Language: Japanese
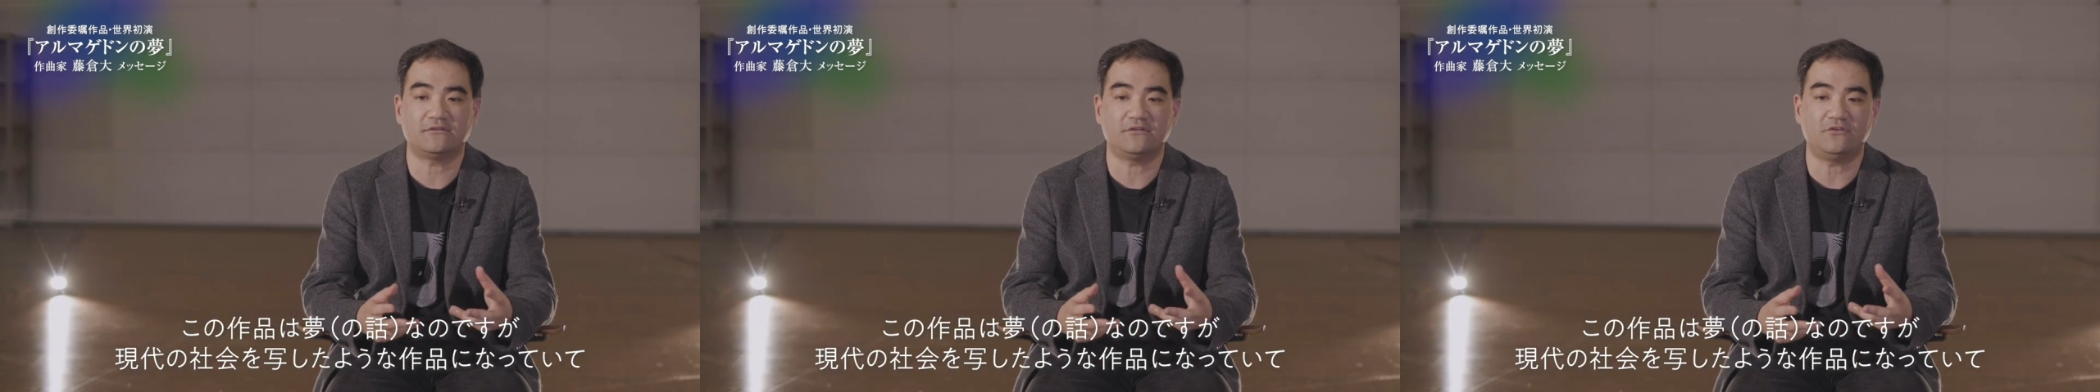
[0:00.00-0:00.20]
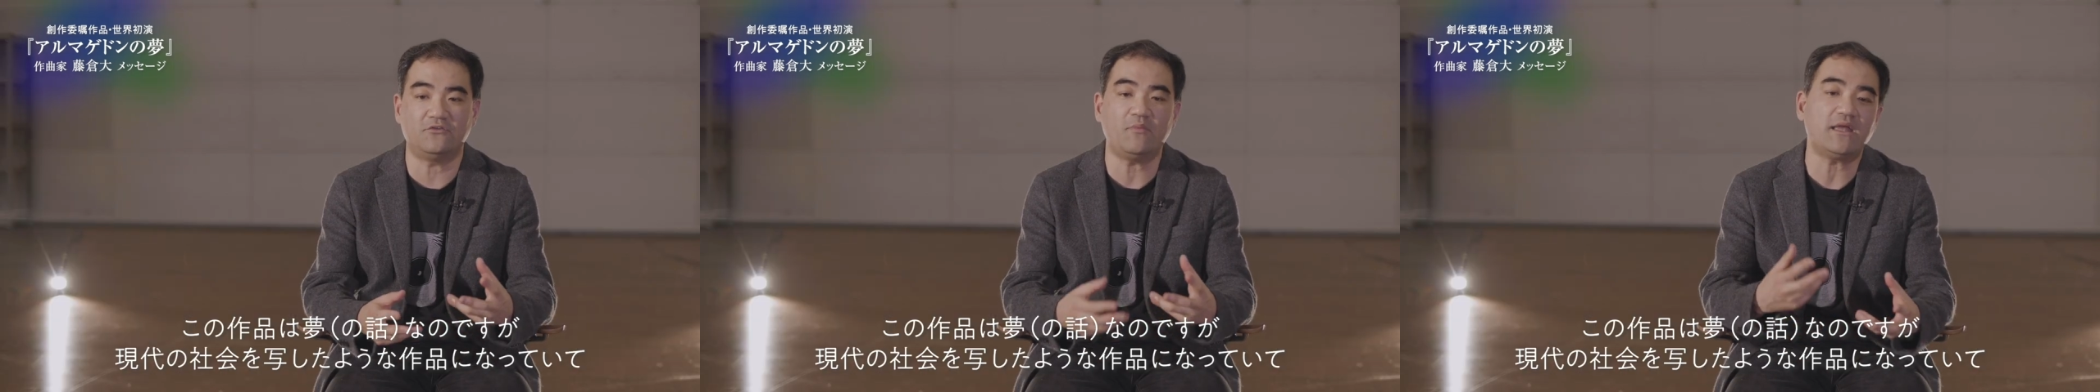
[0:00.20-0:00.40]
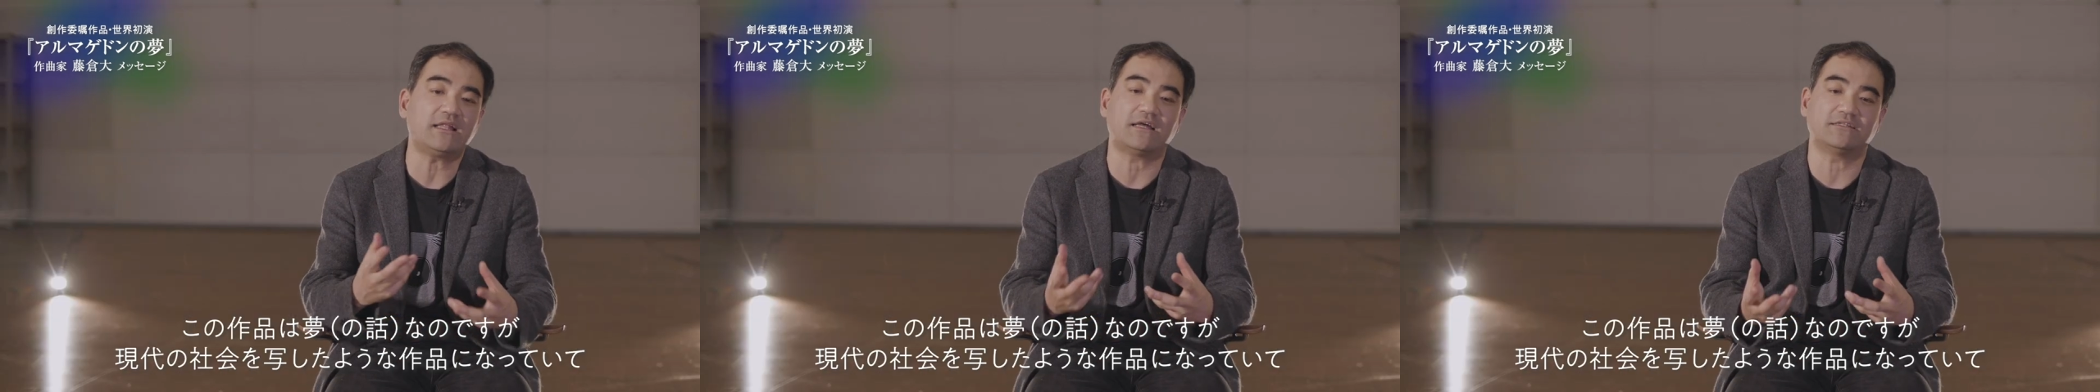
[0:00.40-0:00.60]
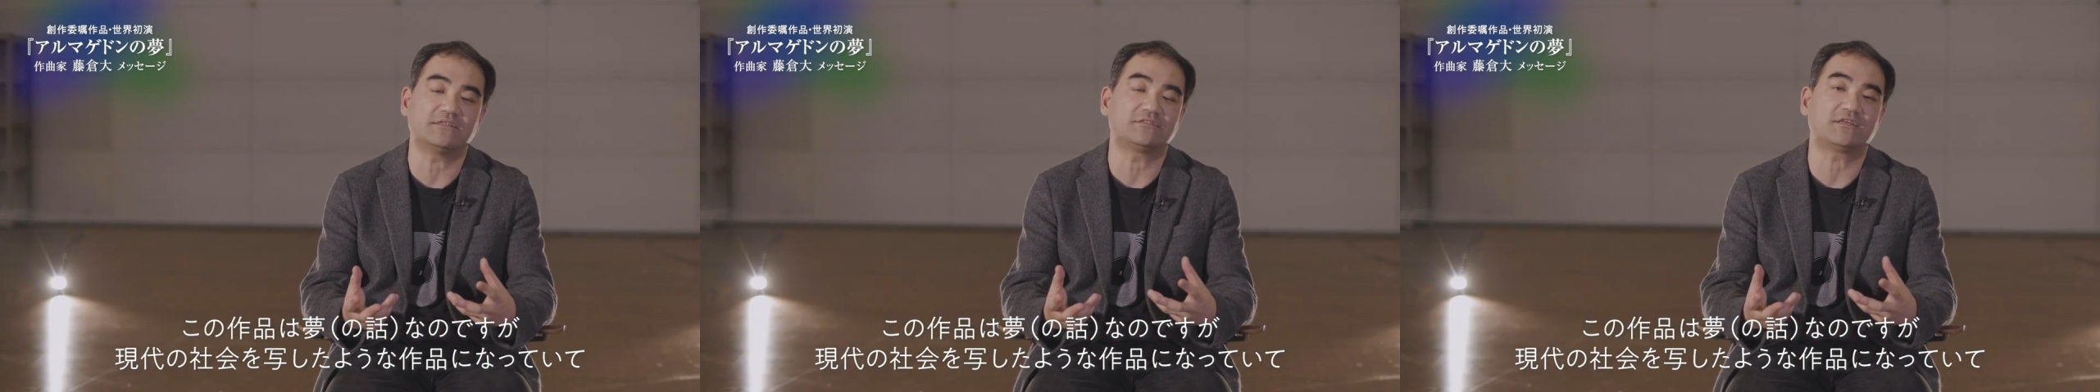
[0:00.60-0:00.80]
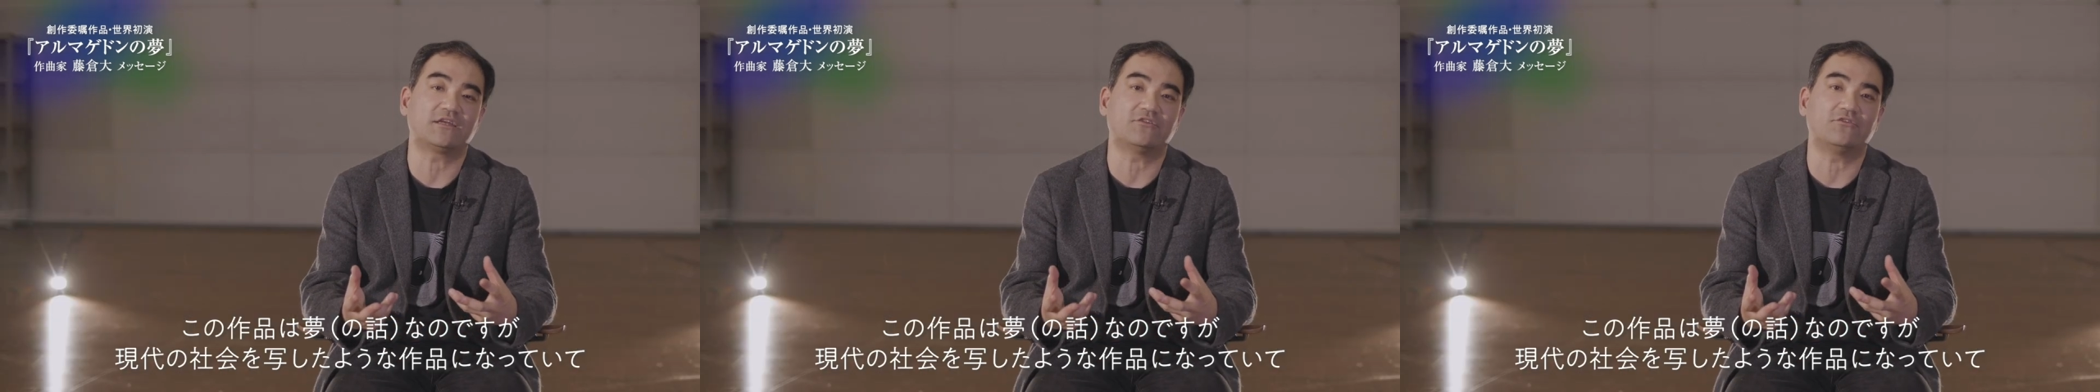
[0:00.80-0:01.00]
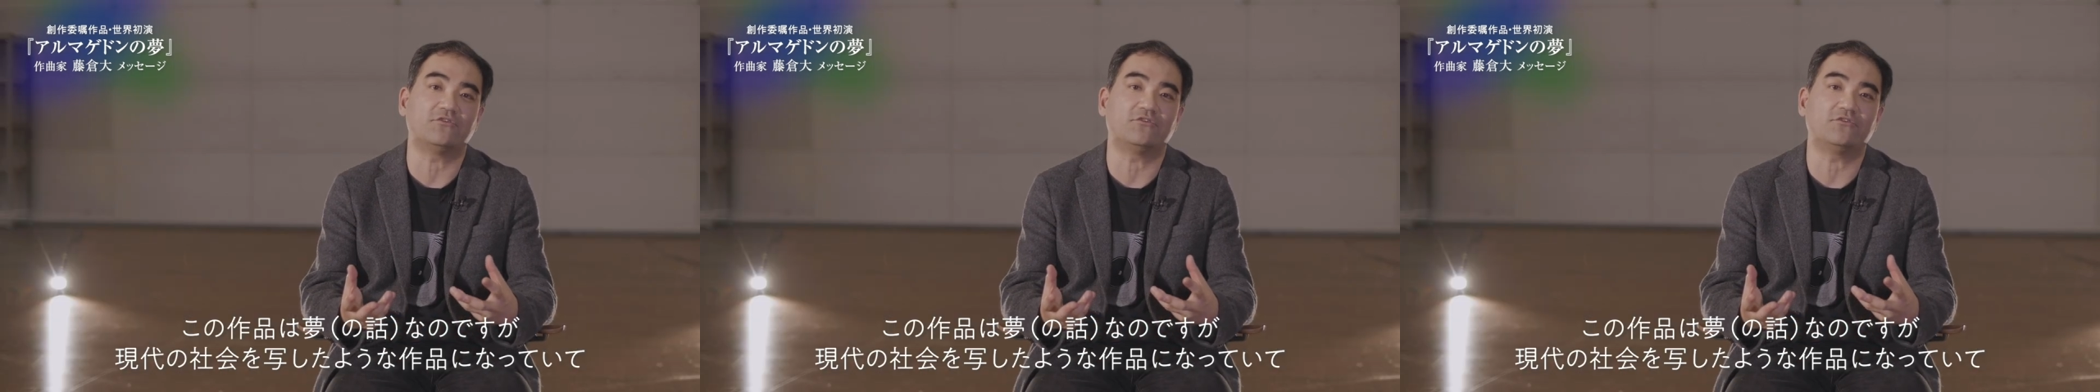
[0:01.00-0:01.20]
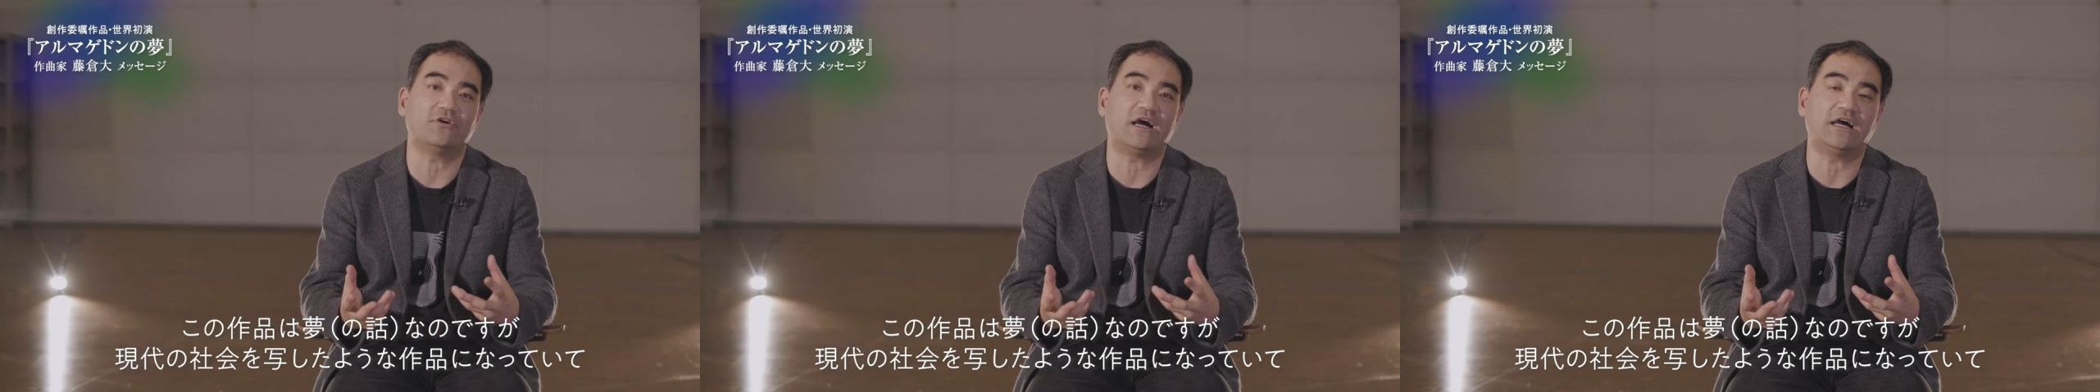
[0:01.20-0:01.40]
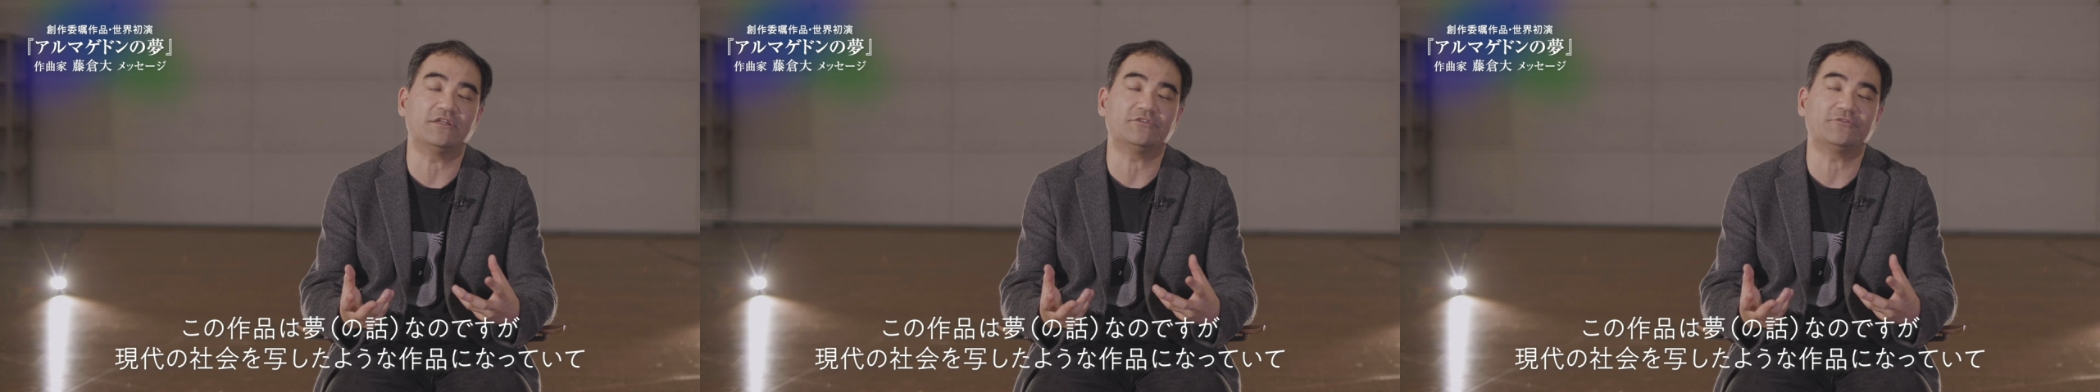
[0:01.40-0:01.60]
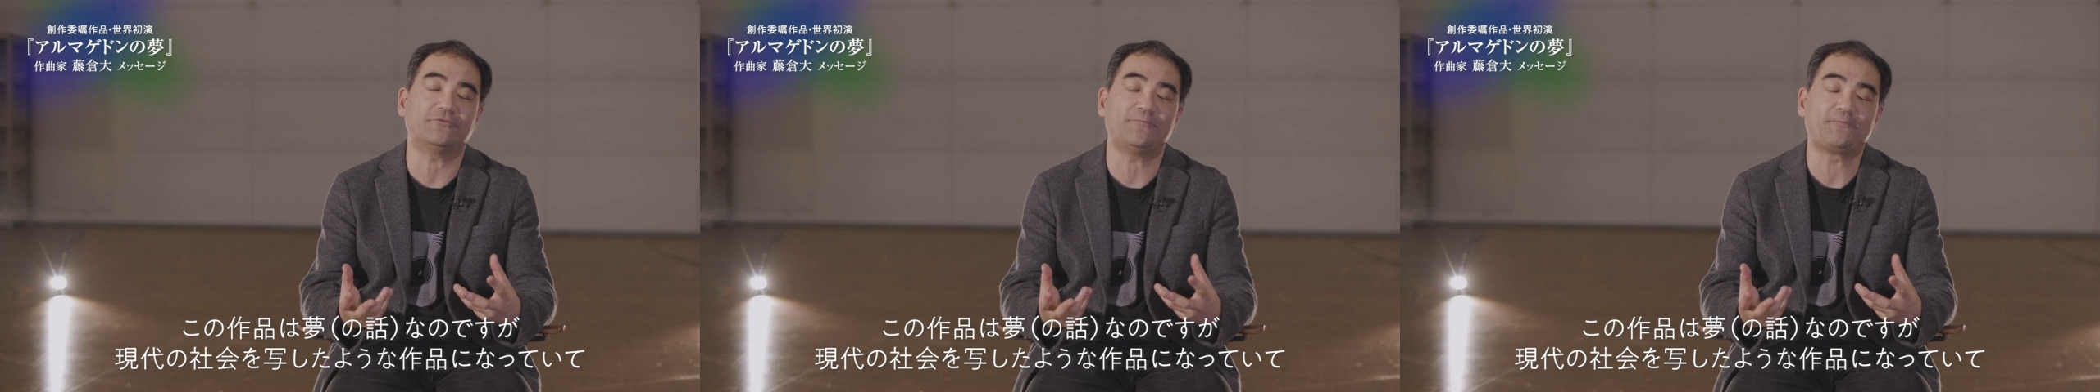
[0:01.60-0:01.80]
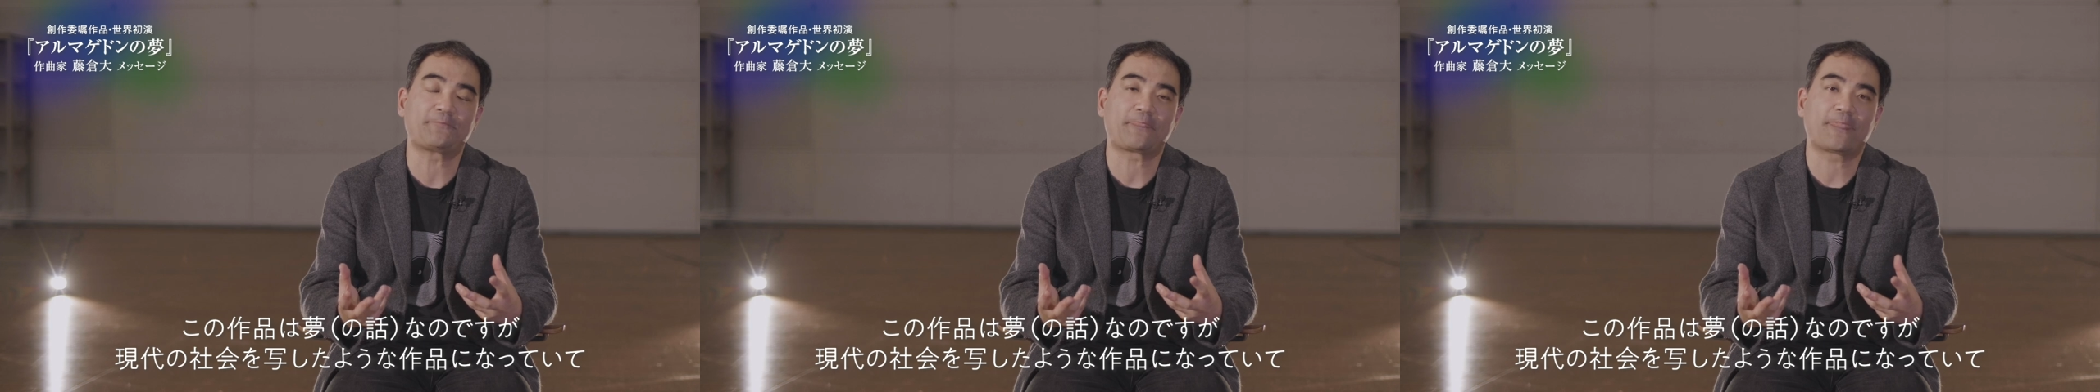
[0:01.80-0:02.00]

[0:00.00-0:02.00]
夢なんですけどあの